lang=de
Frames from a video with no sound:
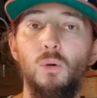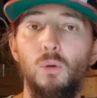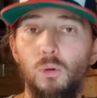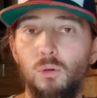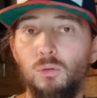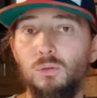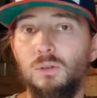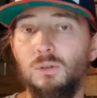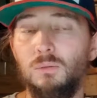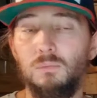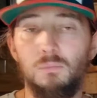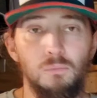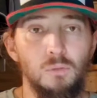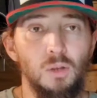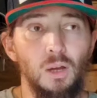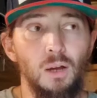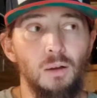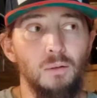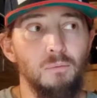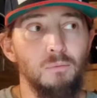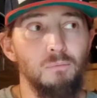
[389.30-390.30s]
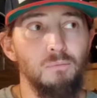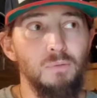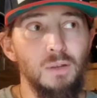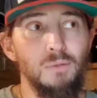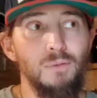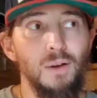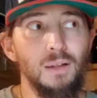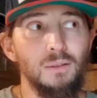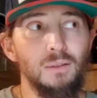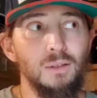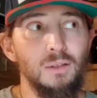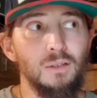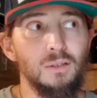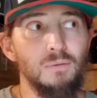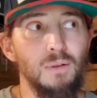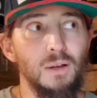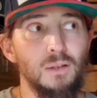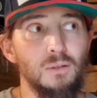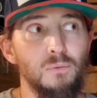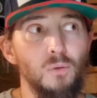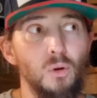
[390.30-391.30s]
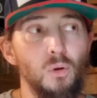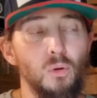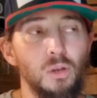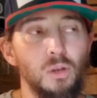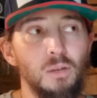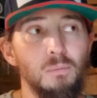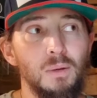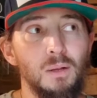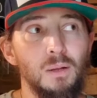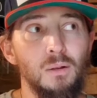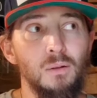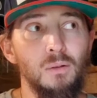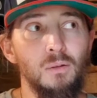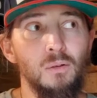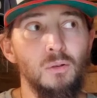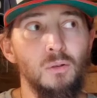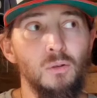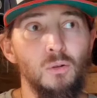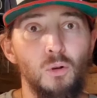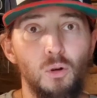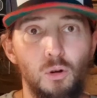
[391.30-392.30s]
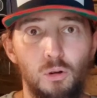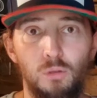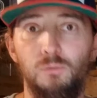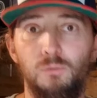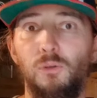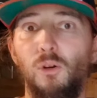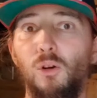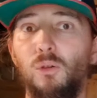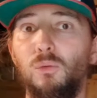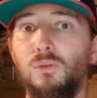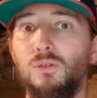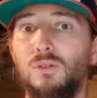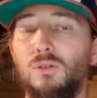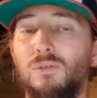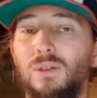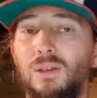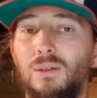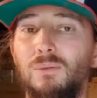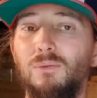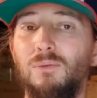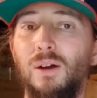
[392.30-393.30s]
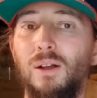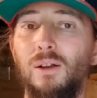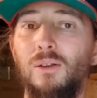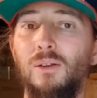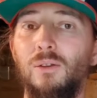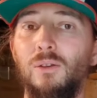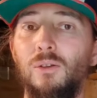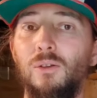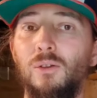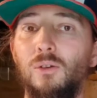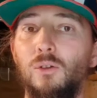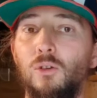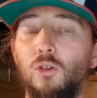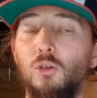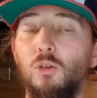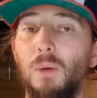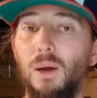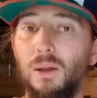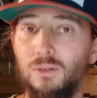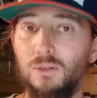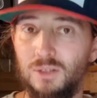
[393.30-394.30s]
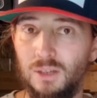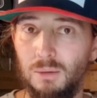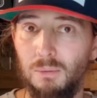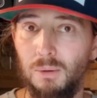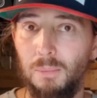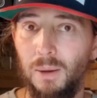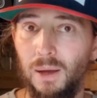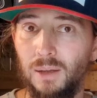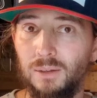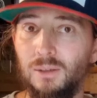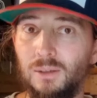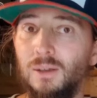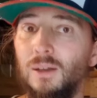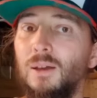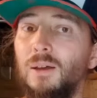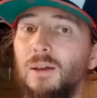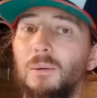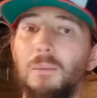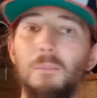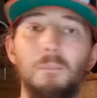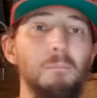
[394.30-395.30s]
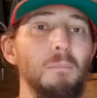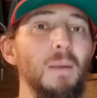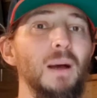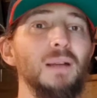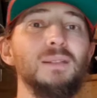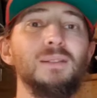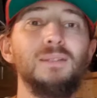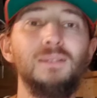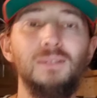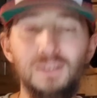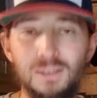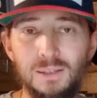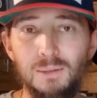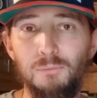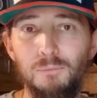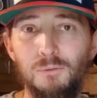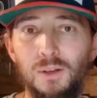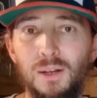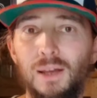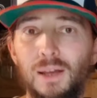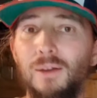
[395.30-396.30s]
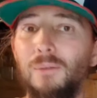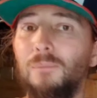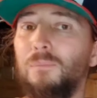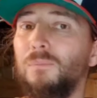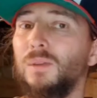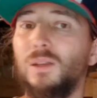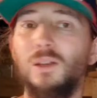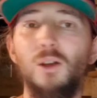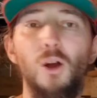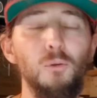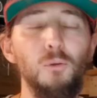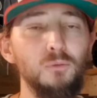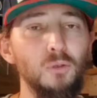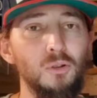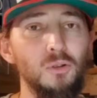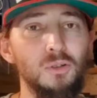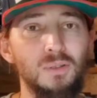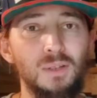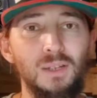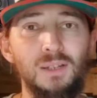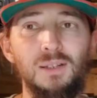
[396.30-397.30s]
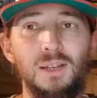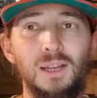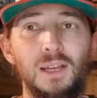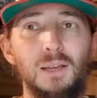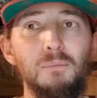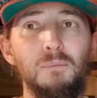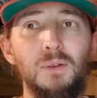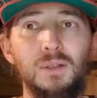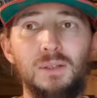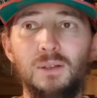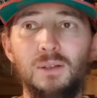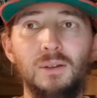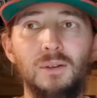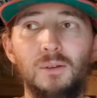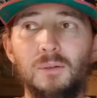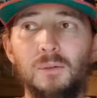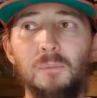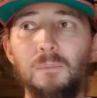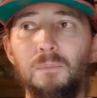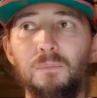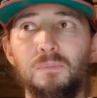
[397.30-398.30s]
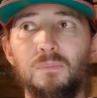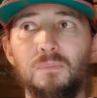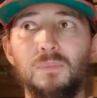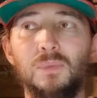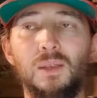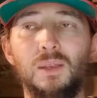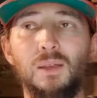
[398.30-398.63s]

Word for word: und ja, wir warten jetzt quasi auf eure E-Mail und freuen uns auf jeden Fall über eine Zusammenarbeit. Macht nicht den Fehler, kauft euch nicht irgendwelche ähm,